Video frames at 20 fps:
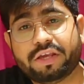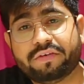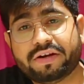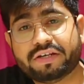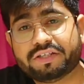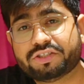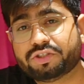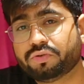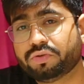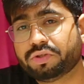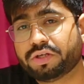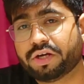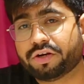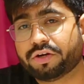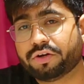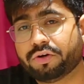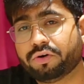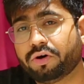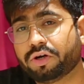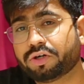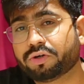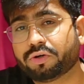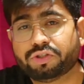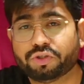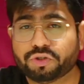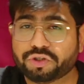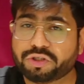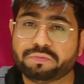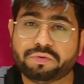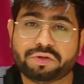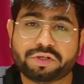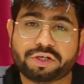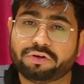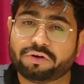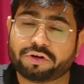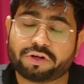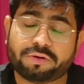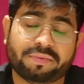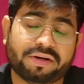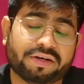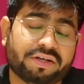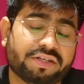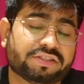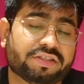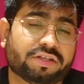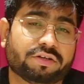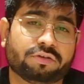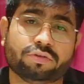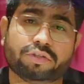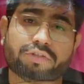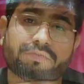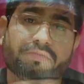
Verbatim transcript: इवेंट शूट कर रहे हो और कोई छोटी मोटी डॉक्यूमेंट्रीज कर रहे हो तो